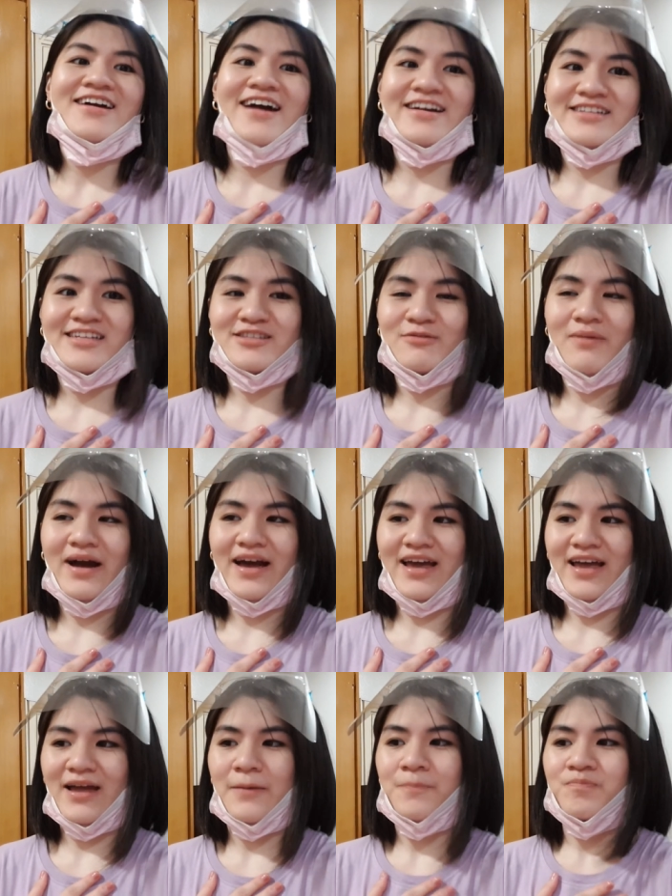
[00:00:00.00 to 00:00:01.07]
I need to
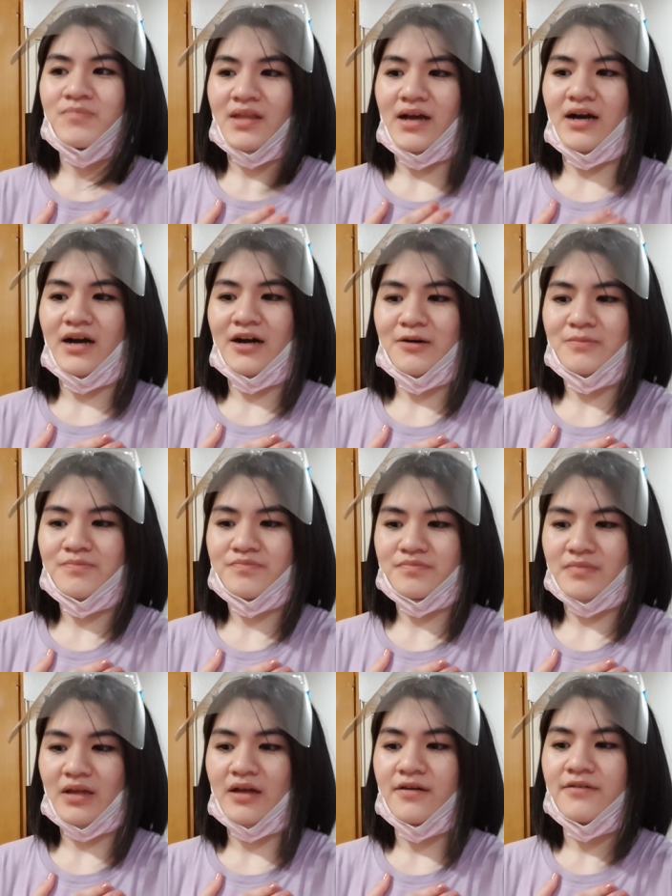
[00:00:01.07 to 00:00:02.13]
buy
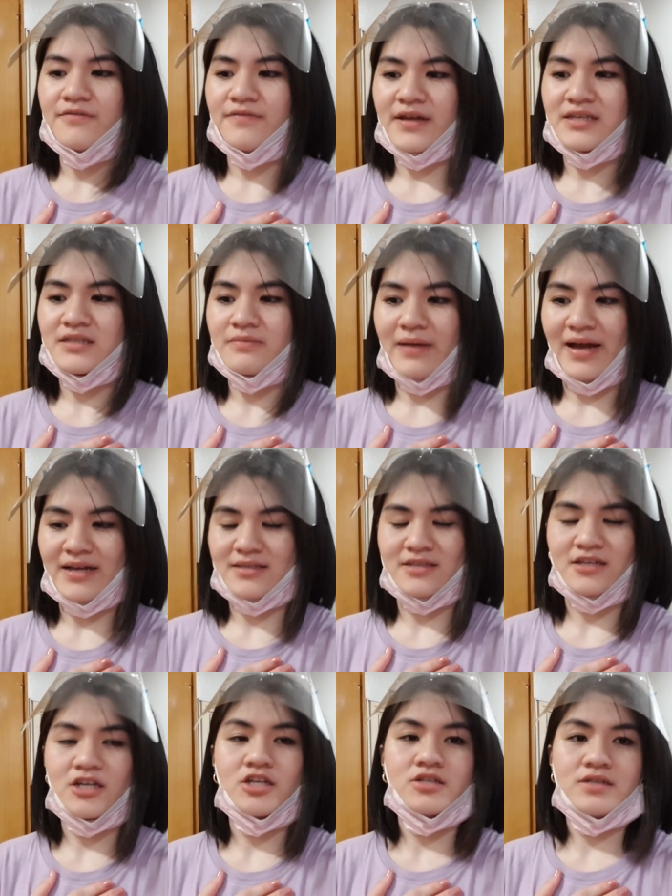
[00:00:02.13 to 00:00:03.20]
um, face mask
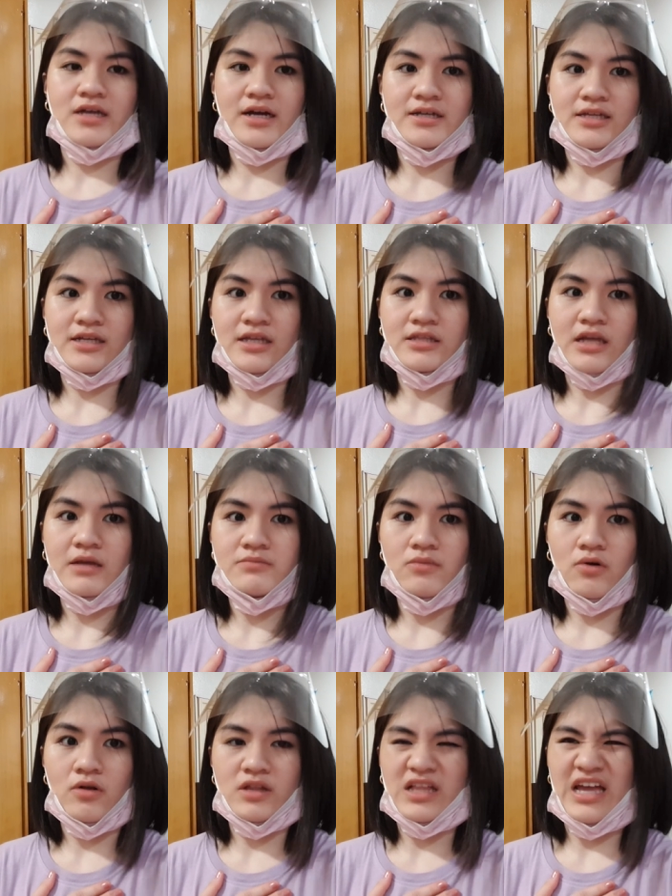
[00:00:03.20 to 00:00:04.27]
sa 99
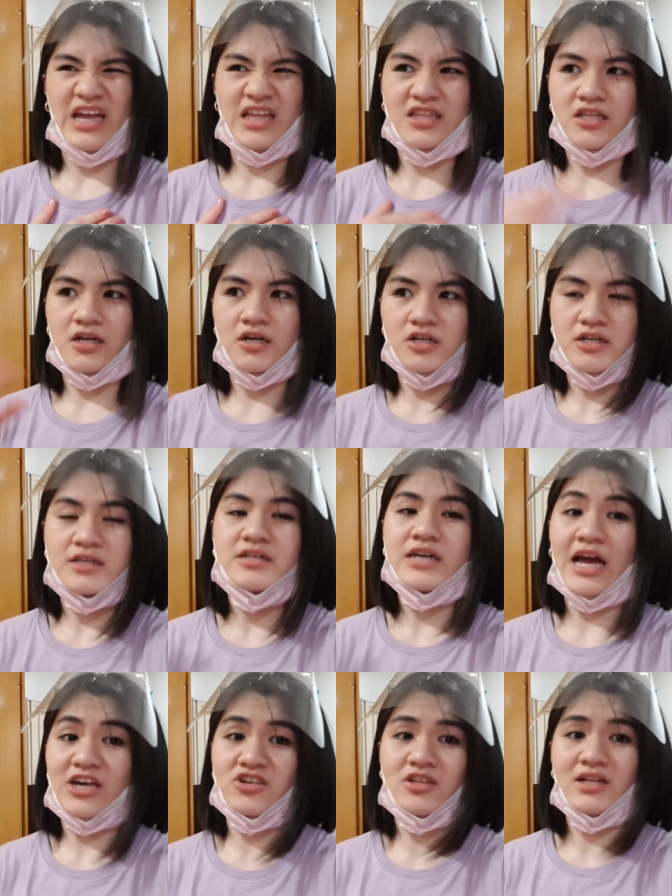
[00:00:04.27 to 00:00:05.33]
Mall and
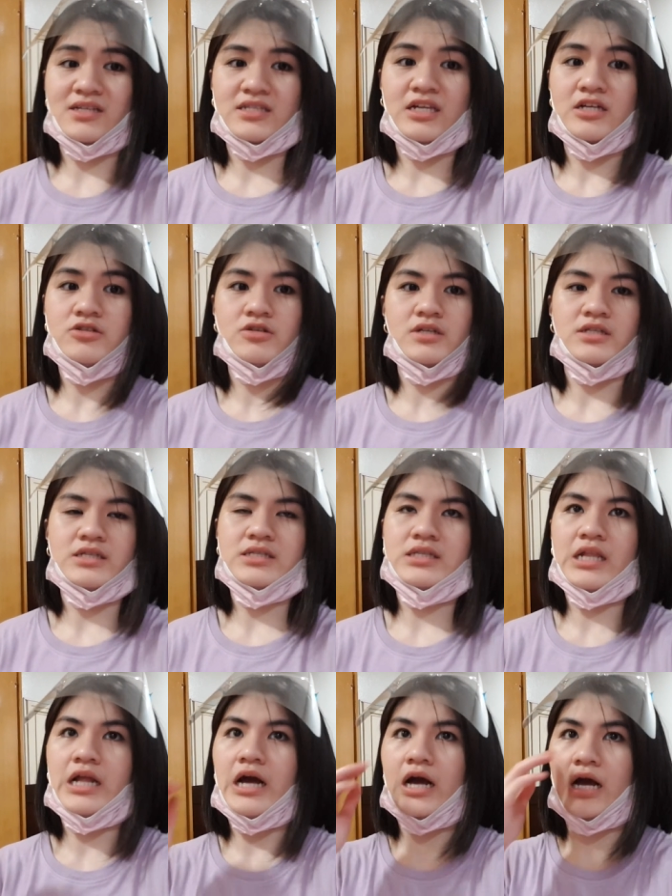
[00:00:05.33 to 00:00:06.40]
cash lang sila doon. Hindi
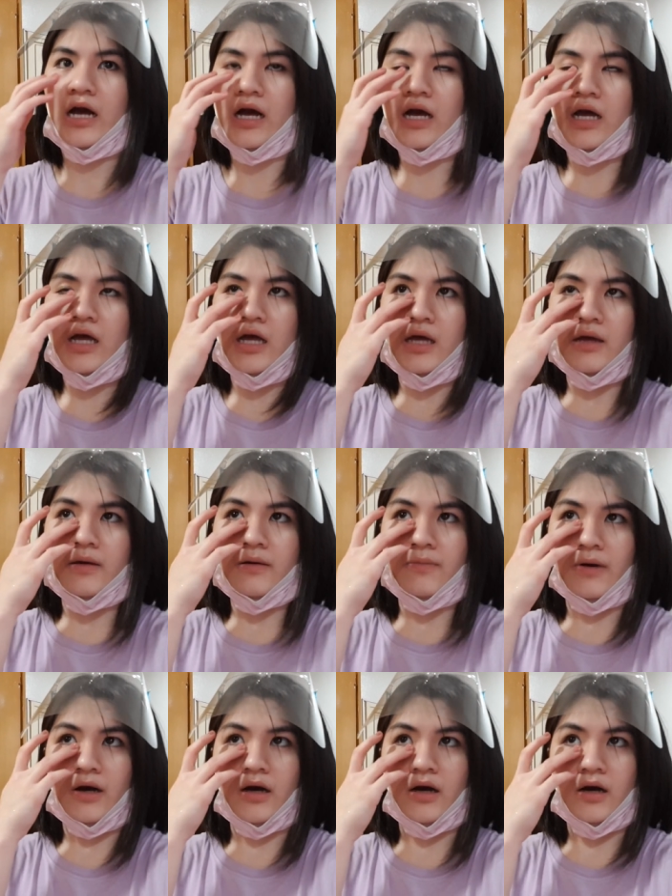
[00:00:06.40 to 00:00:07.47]
sila
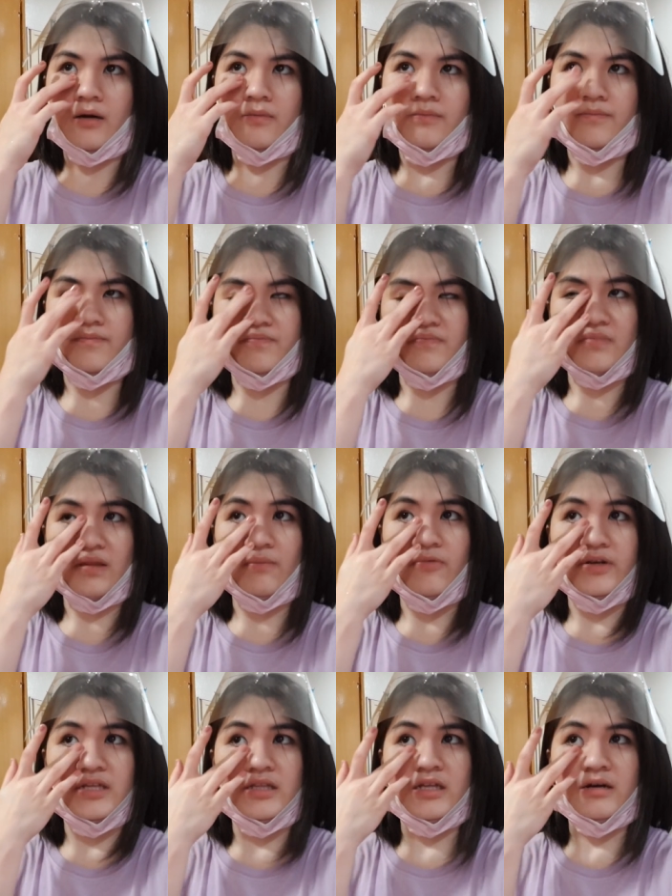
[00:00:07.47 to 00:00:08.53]
um,
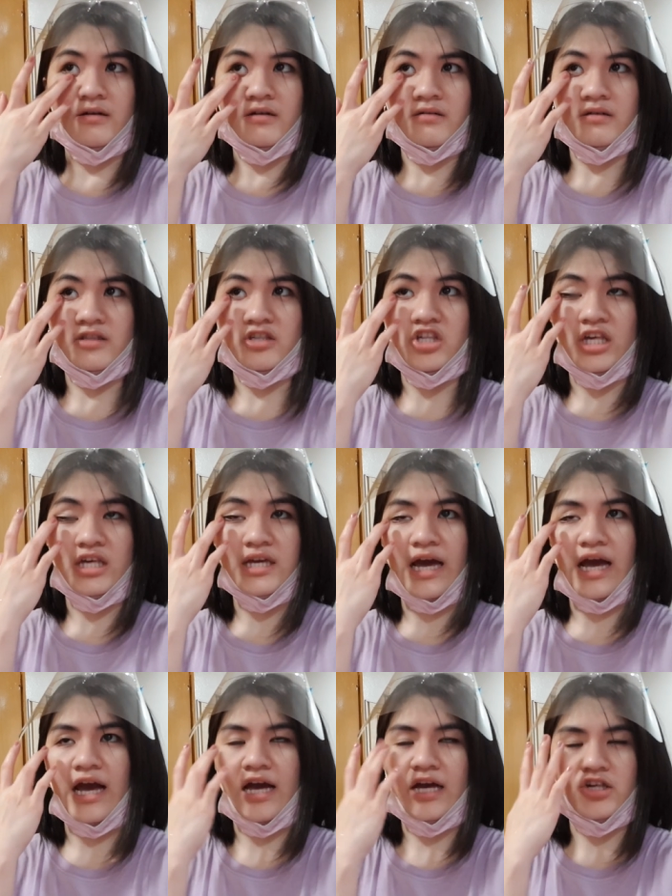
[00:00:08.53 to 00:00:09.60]
pwede ng
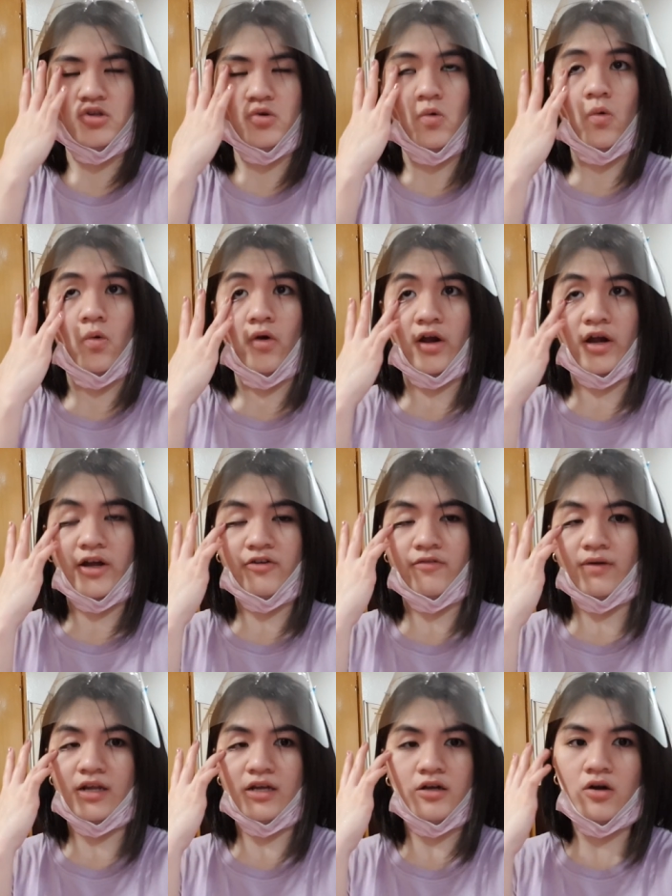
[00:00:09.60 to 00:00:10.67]
GCash or
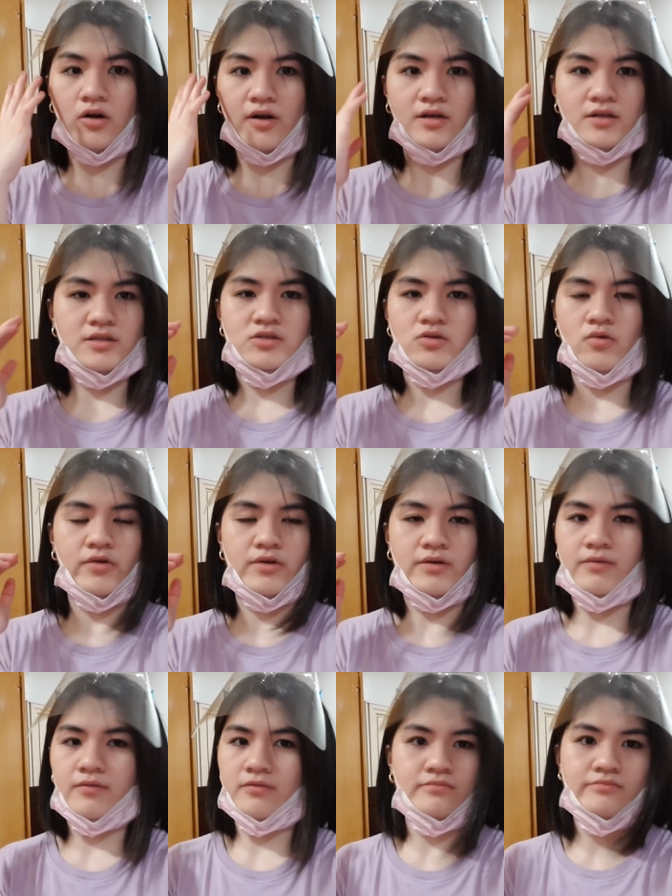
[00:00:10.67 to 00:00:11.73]
credit cards
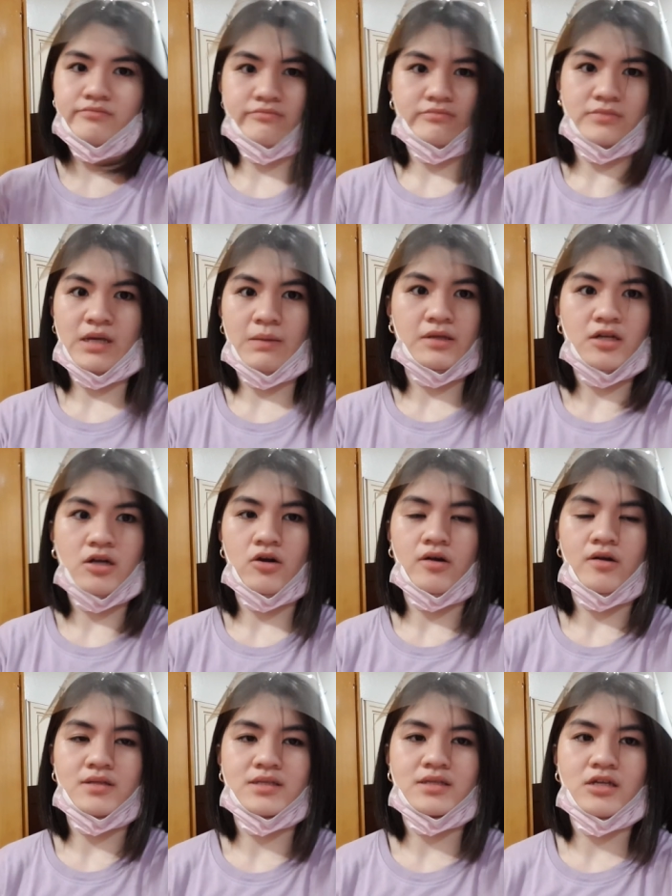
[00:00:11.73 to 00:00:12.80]
or debit
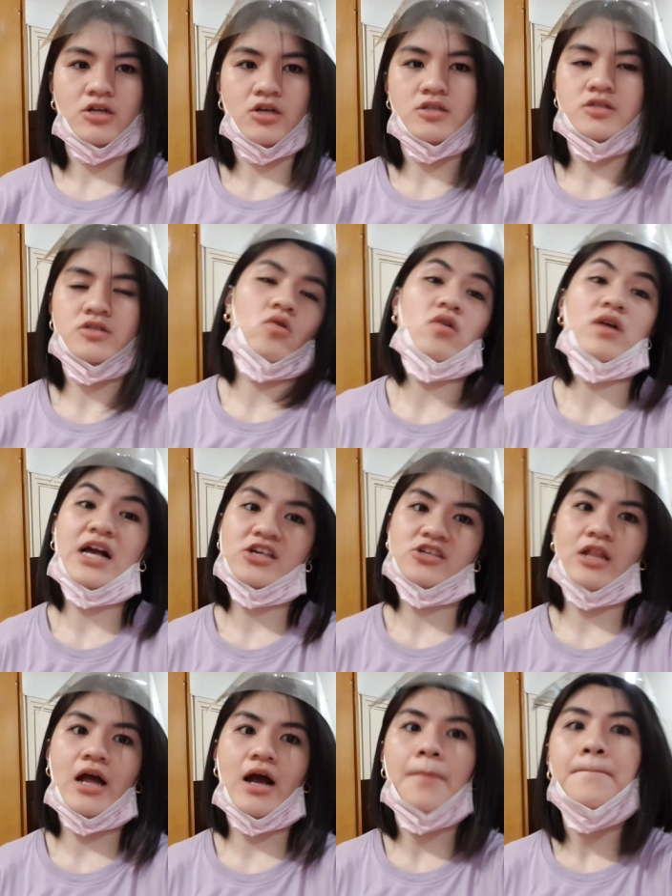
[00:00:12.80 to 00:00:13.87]
cards. Ganun. So,
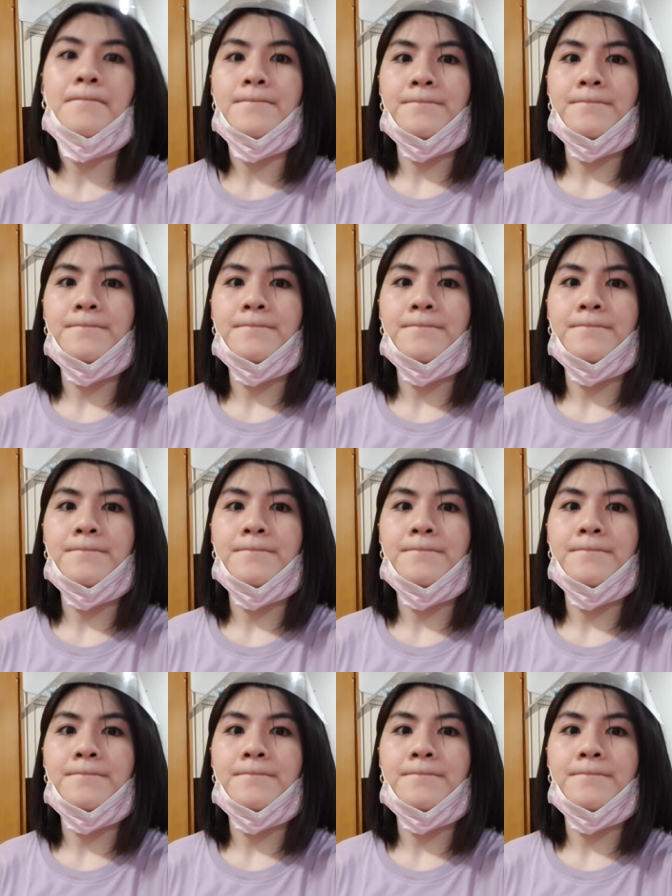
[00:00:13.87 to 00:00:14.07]
cash lang.